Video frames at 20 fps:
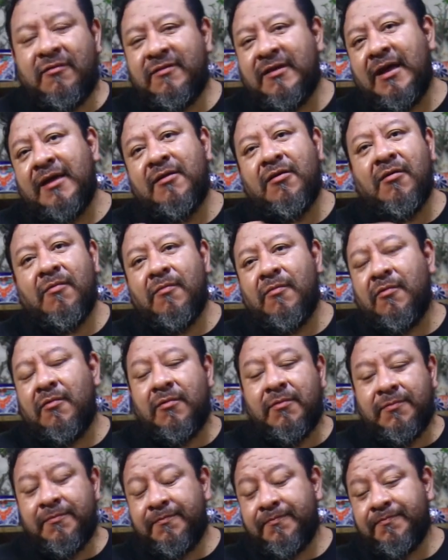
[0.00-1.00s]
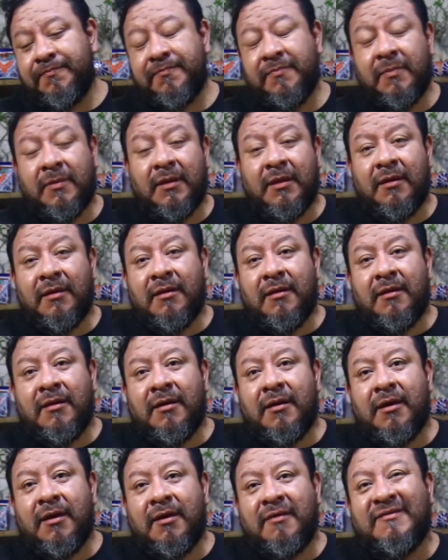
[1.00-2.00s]
O sea, hay como,
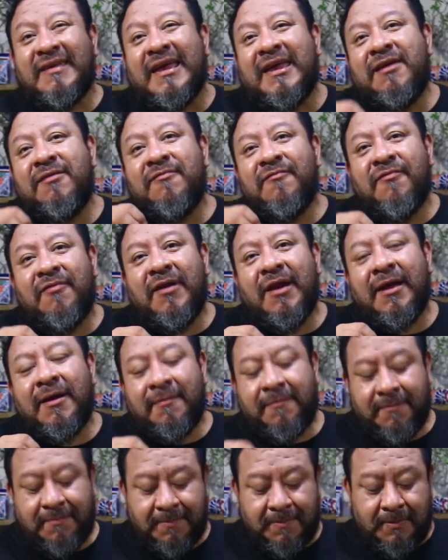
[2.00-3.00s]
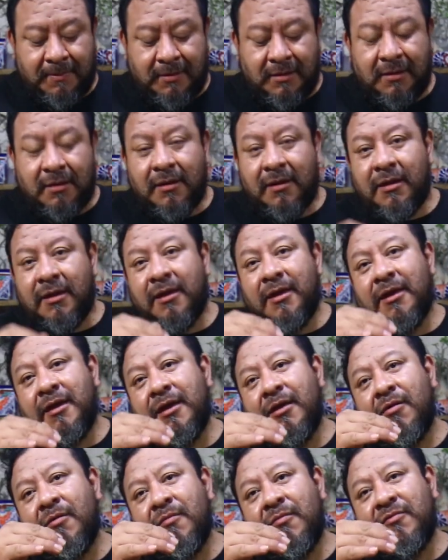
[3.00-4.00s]
eh, se infla
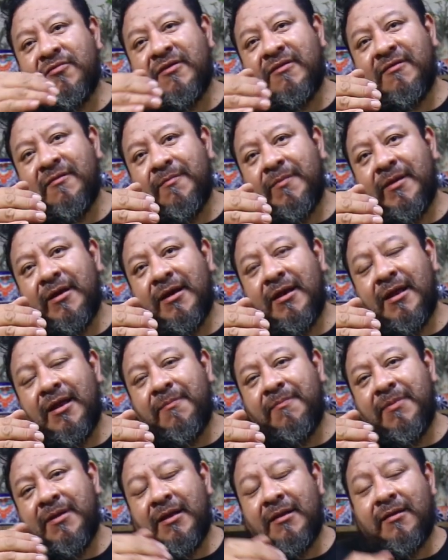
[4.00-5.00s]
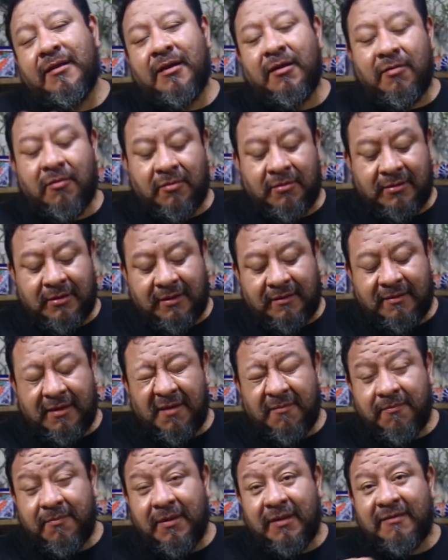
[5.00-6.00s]
y como se separa la piel de la
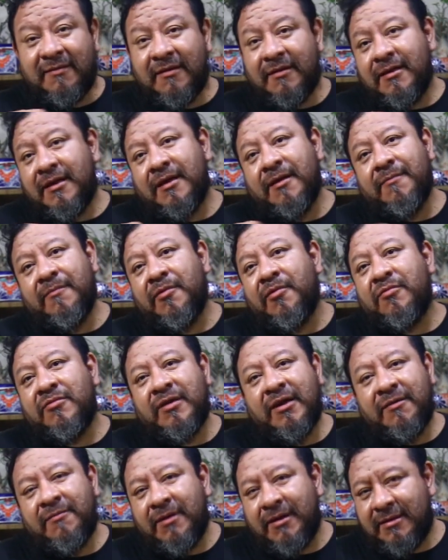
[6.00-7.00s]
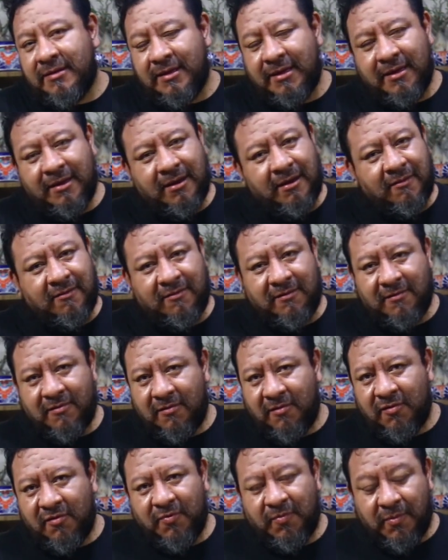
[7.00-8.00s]
corteza, empiezan a brotar bacterias y
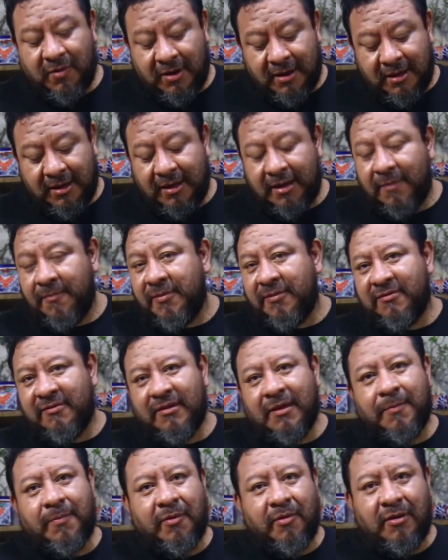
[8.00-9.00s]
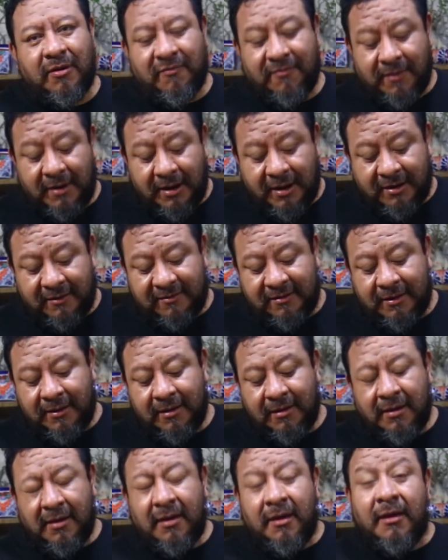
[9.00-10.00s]
hongos por ahí que empiezan a proliferarse
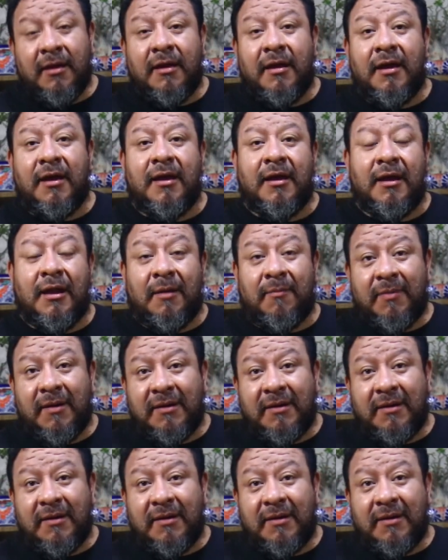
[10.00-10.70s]
eh, la